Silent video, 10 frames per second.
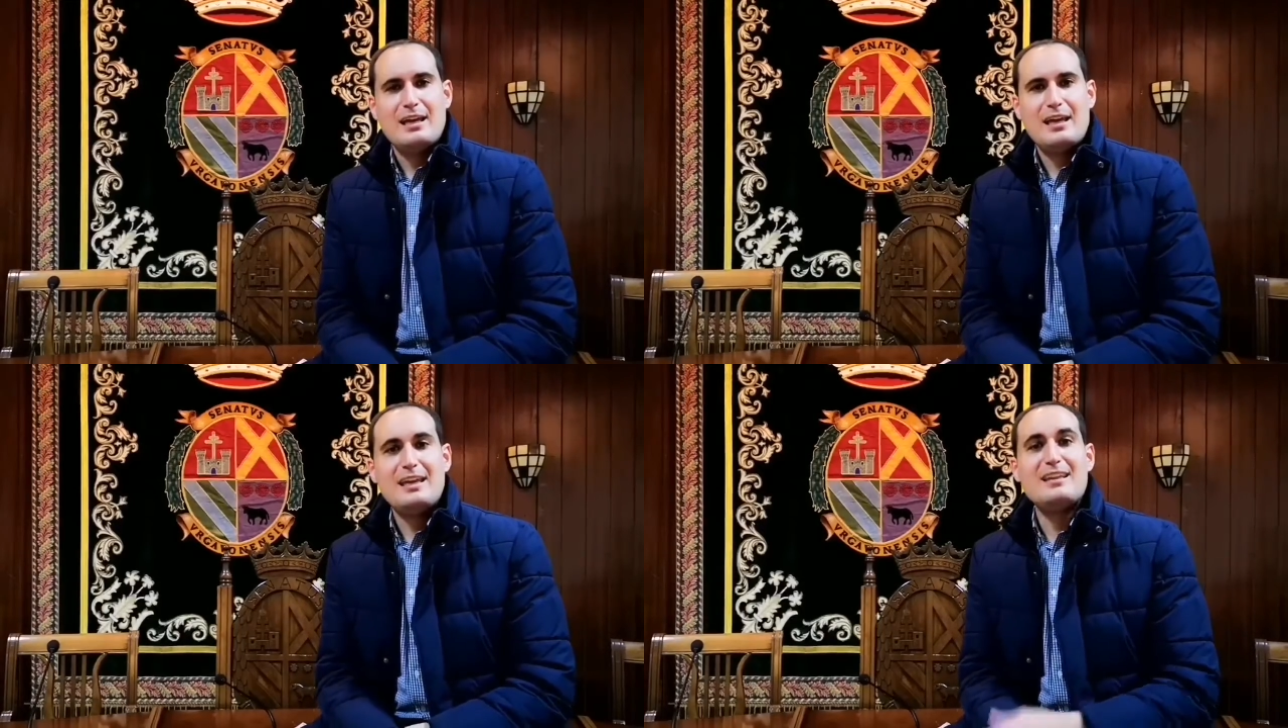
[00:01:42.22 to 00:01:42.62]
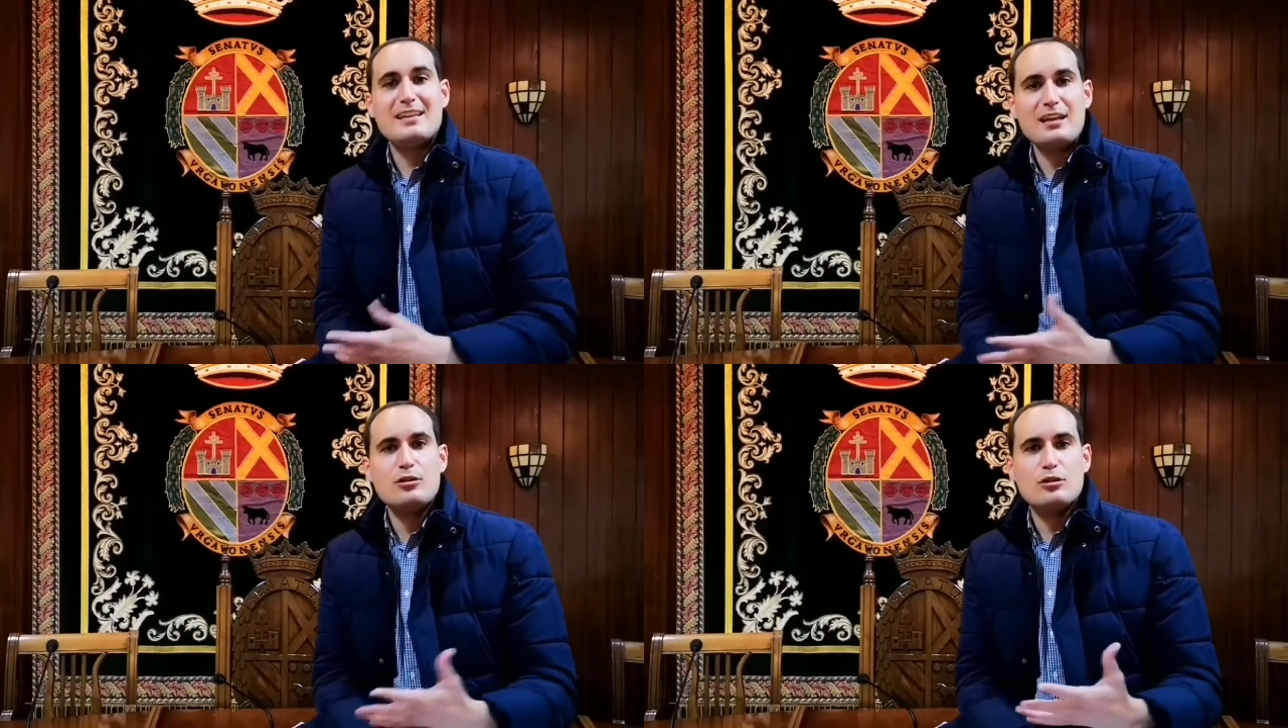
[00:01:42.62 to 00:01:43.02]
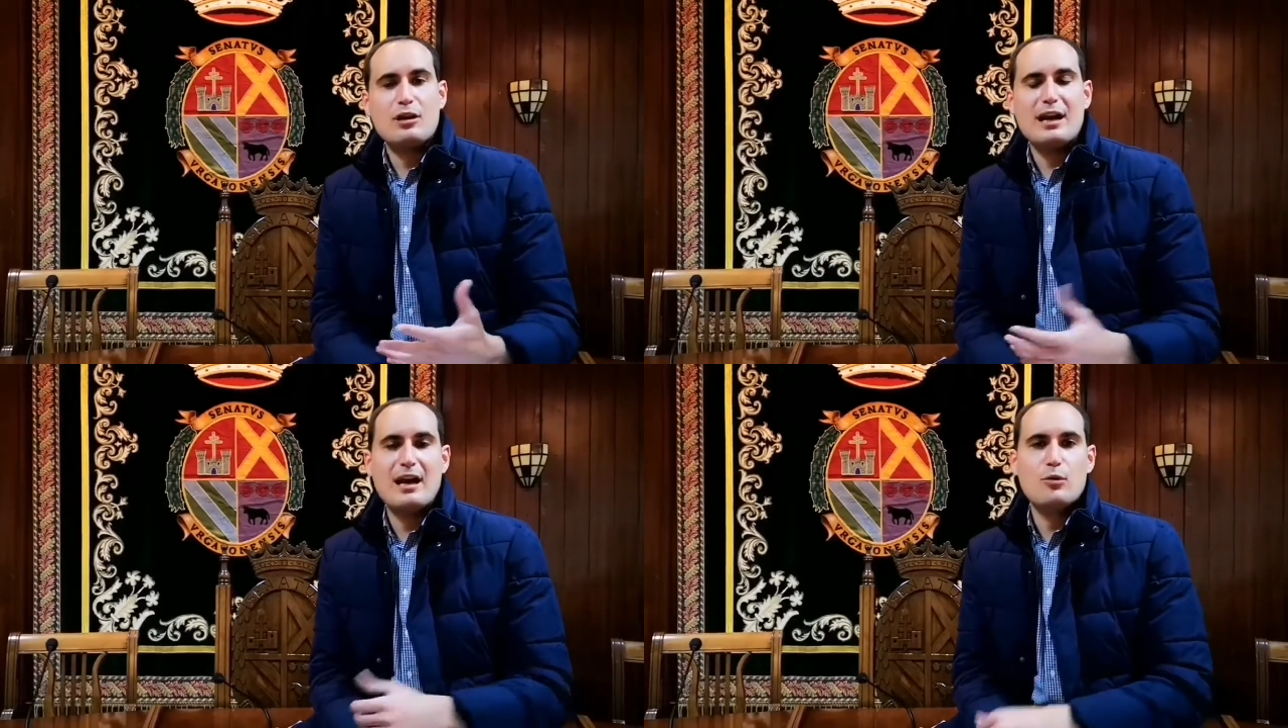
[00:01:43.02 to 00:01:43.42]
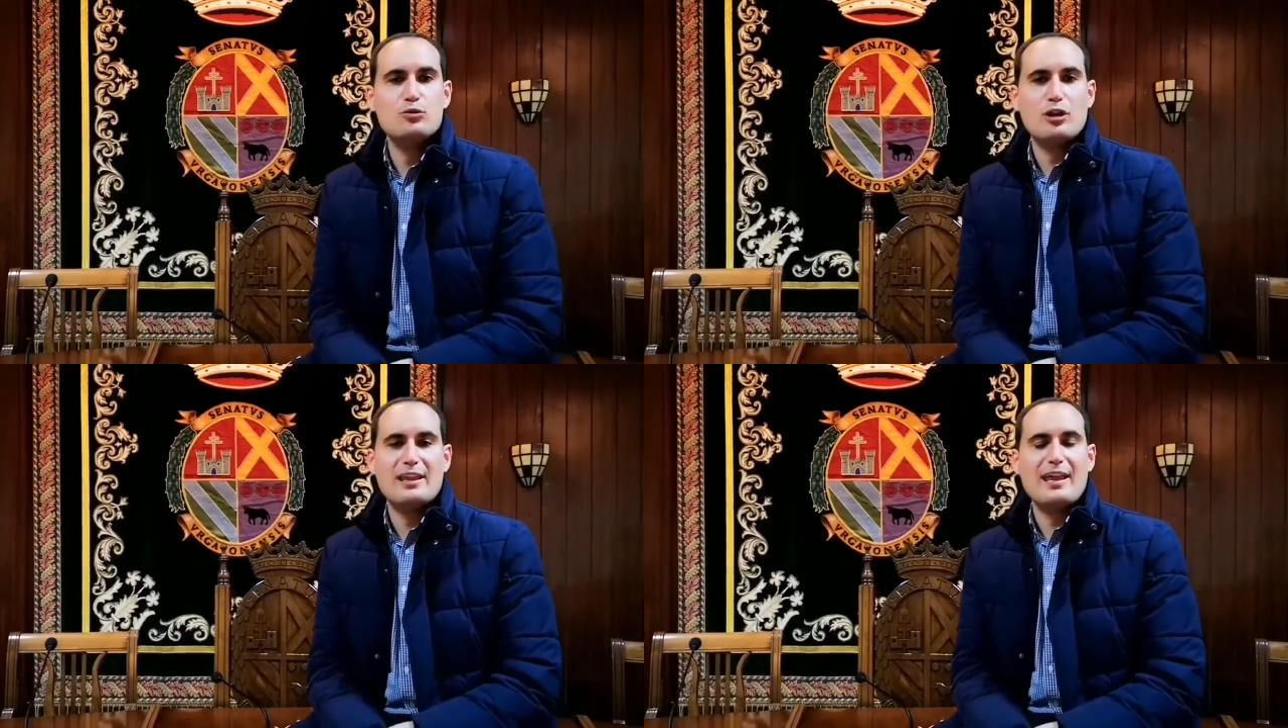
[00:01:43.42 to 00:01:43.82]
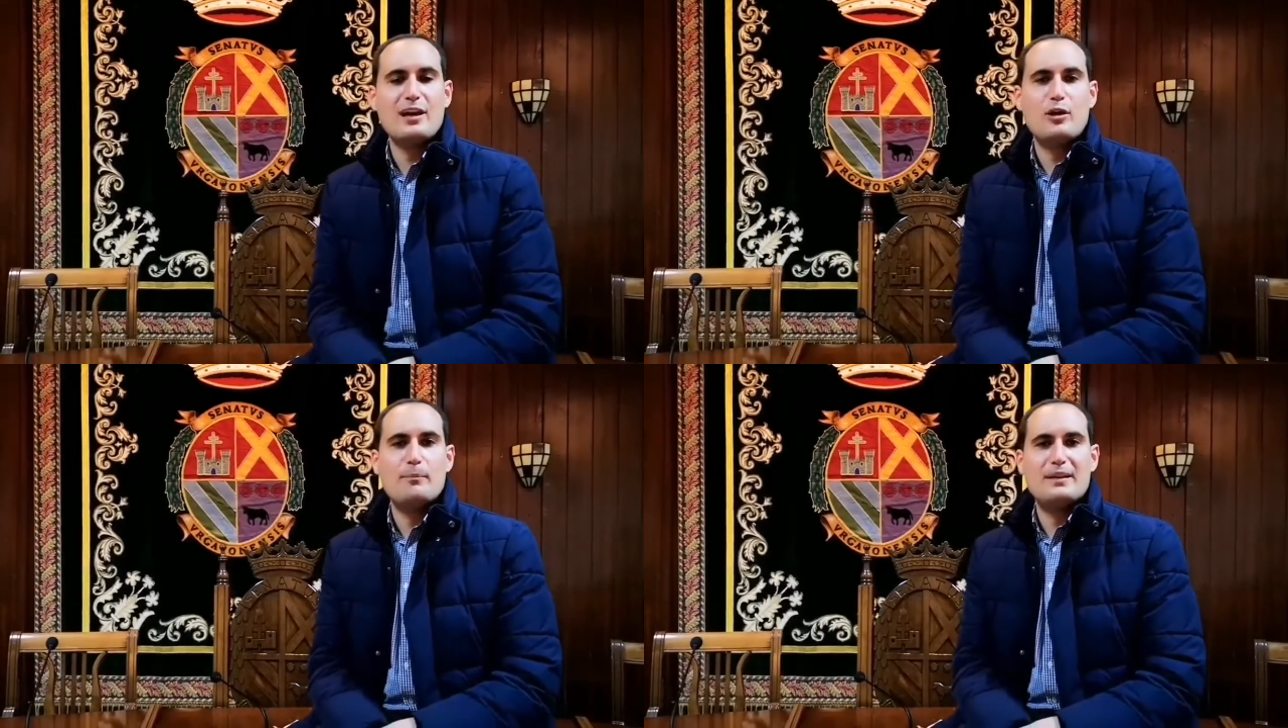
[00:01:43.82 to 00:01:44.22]
eh, instando a las
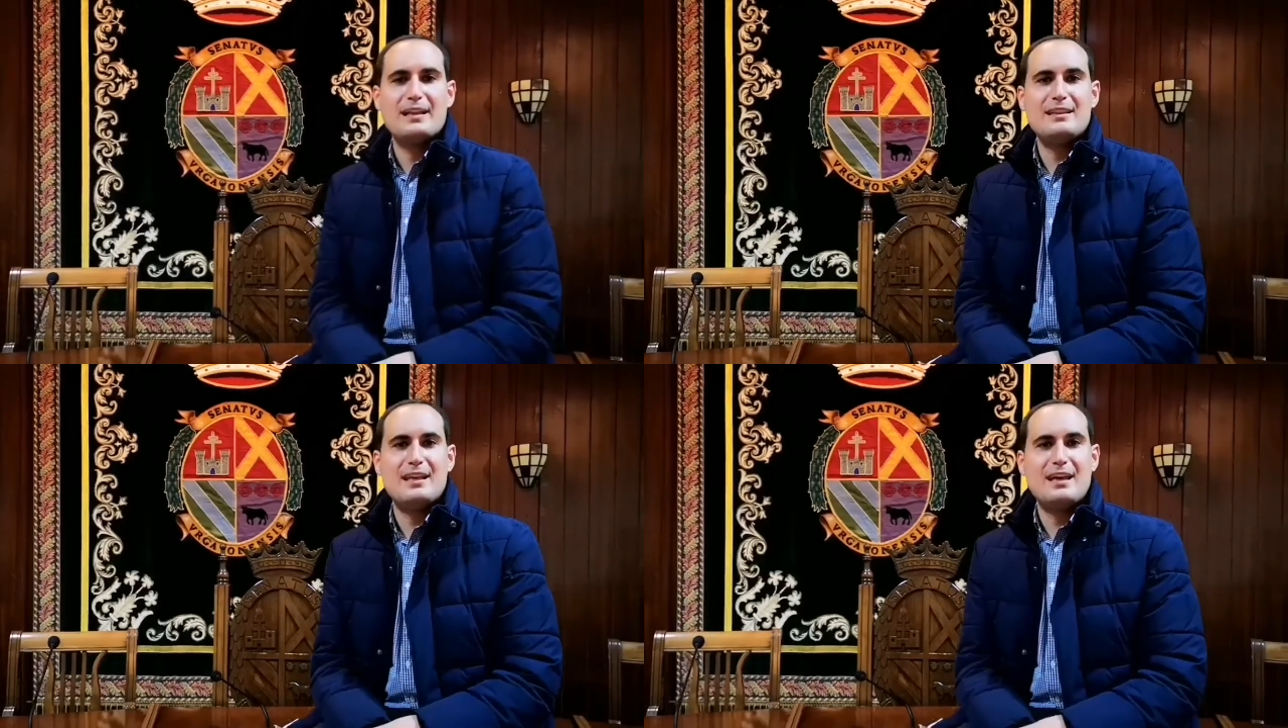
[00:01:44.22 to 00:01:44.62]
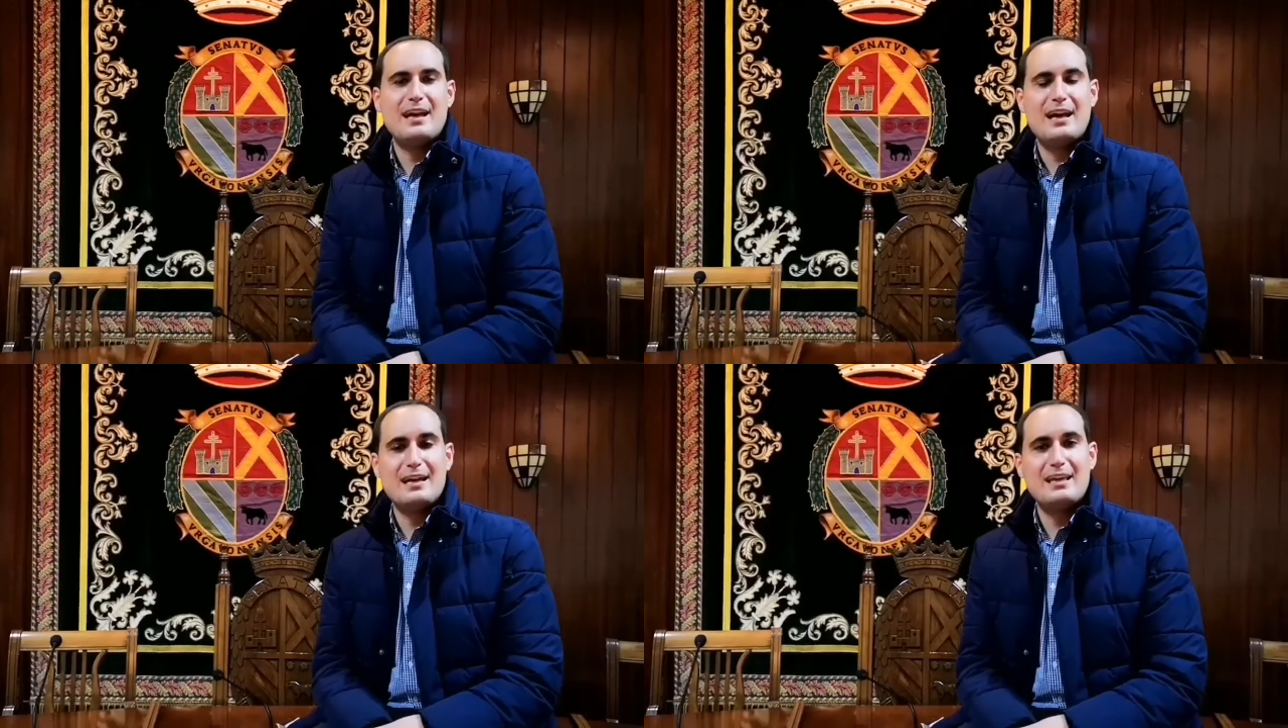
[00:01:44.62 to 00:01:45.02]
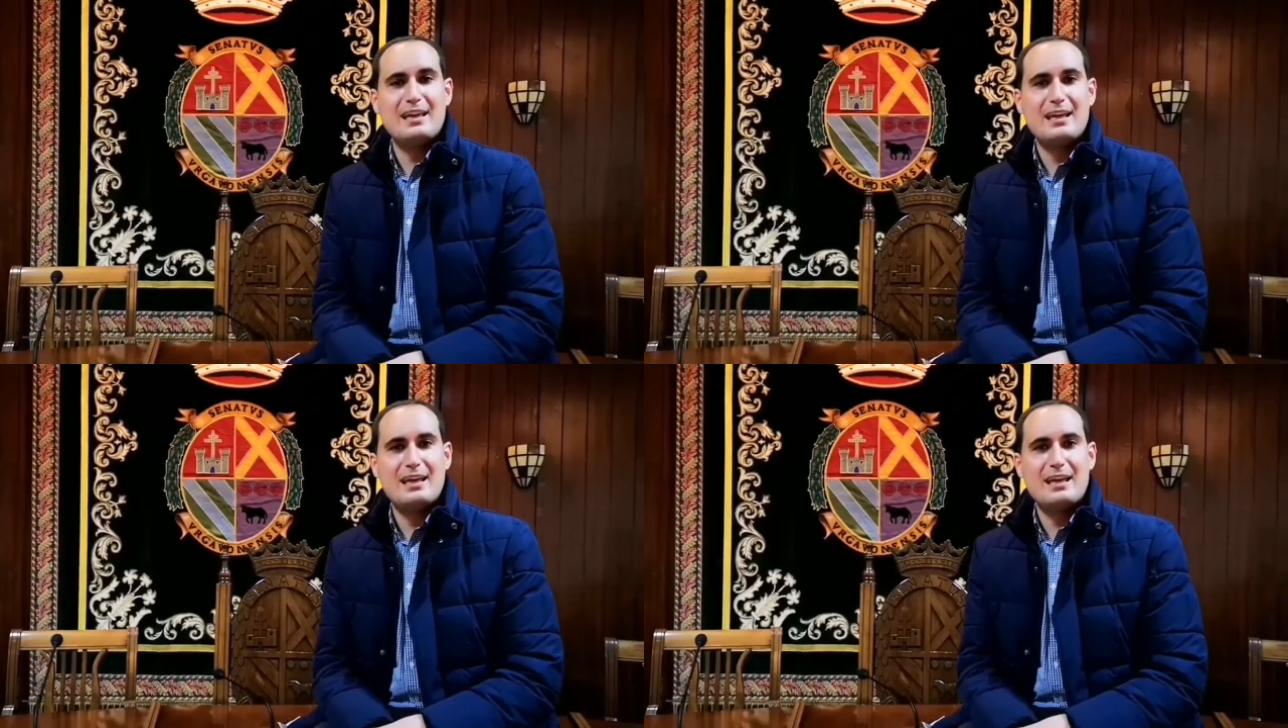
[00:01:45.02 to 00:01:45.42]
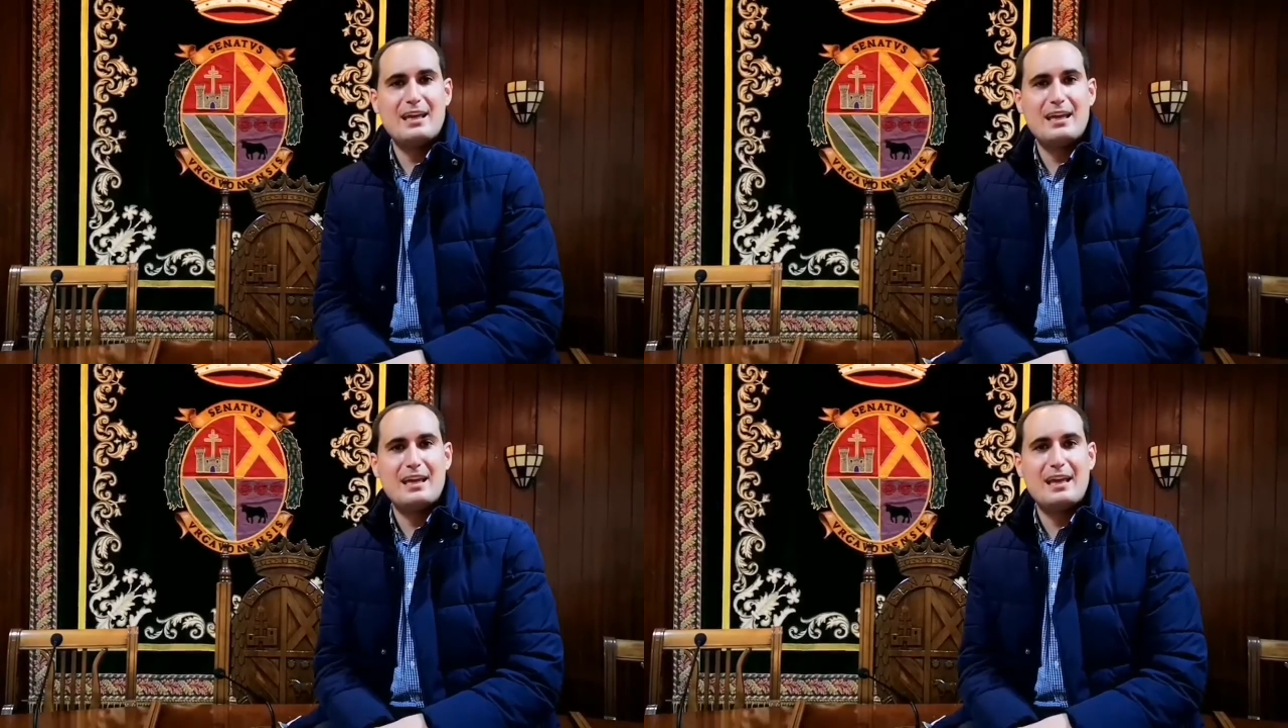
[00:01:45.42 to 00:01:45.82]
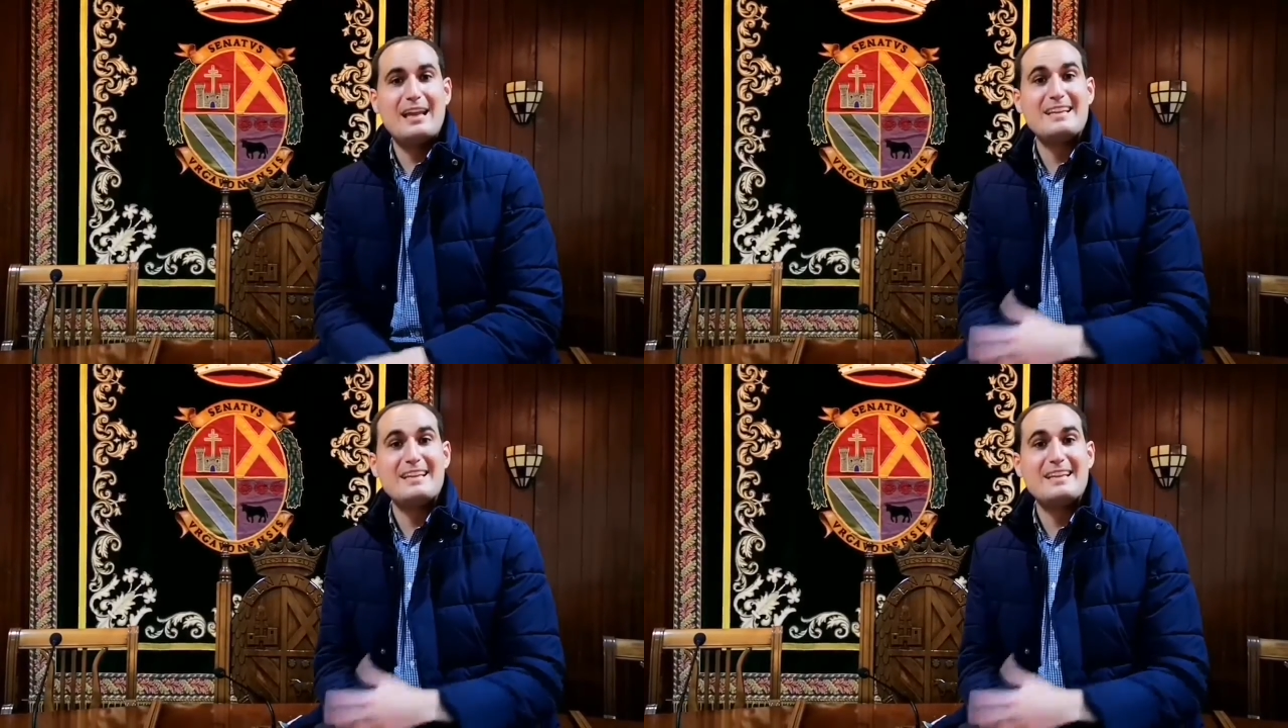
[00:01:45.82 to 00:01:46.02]
autoridades competentes a que eh,